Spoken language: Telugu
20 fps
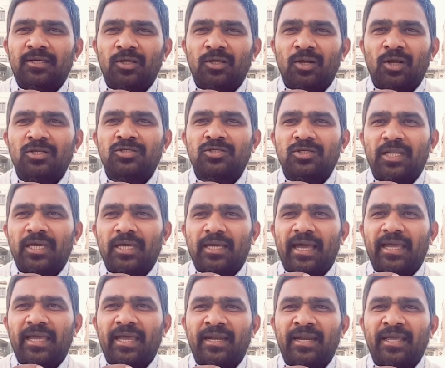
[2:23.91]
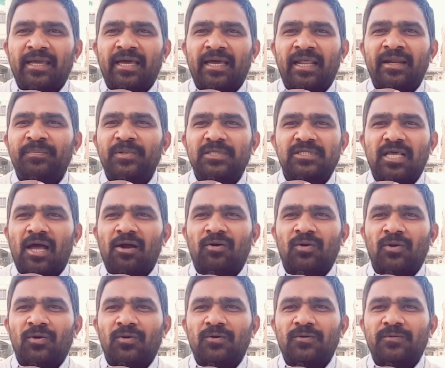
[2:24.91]
ఈరోజు నీకు అవన్నీ కనిపిస్తూ
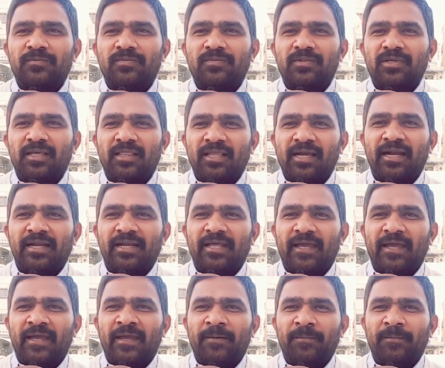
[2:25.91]
ఉండవు ఎందుకంటే